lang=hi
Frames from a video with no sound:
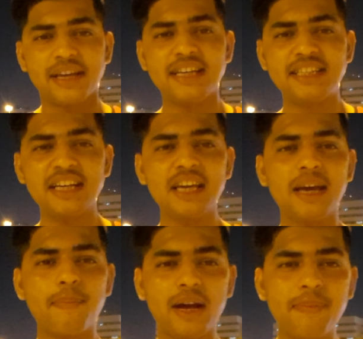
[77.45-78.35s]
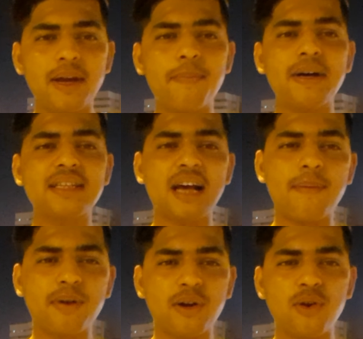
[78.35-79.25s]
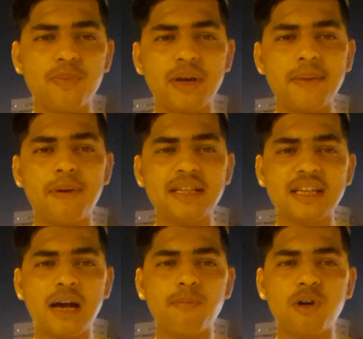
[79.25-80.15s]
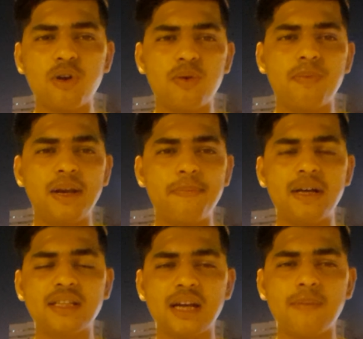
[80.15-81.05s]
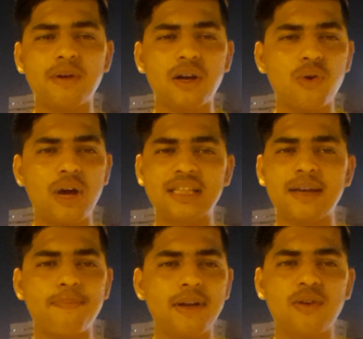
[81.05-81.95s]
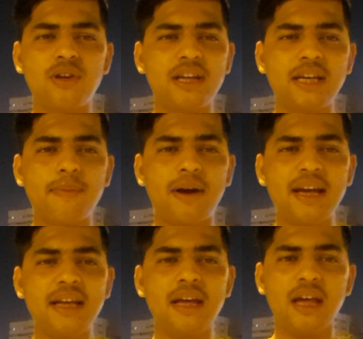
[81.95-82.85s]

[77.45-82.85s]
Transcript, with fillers: खींचेंगी कि भाई मेरे पास काम कर लो मेरे पास काम कर लो मेरे पास काम कर लो ऐसा बिल्कुल नहीं है भाई